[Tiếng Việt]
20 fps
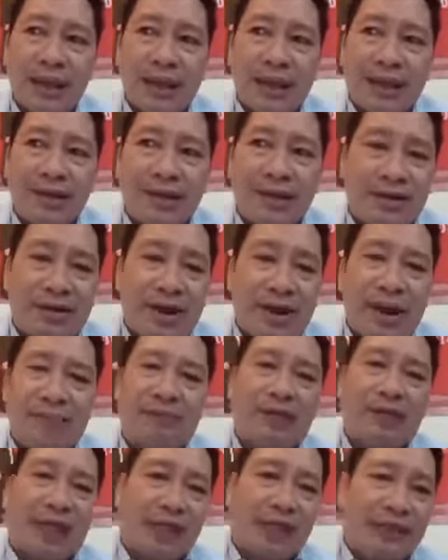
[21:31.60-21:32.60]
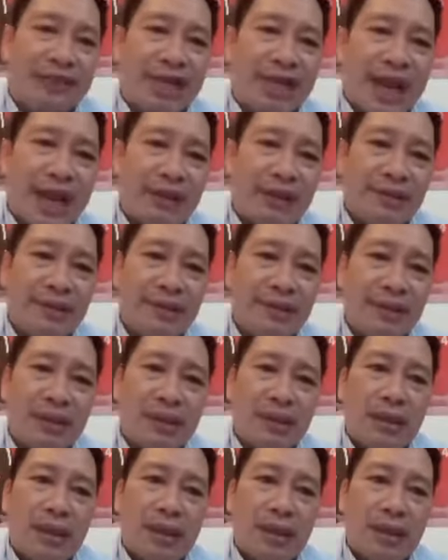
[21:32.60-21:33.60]
cái creme tẩy trang
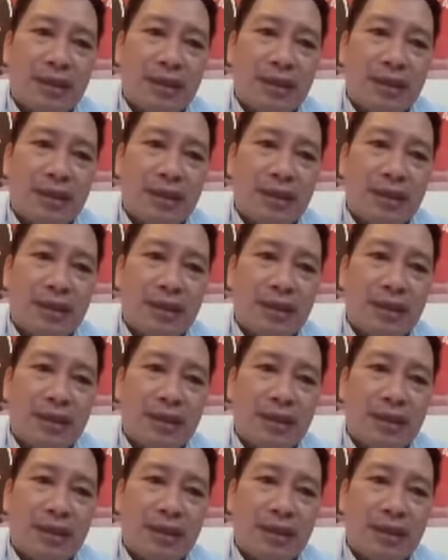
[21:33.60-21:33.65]
à,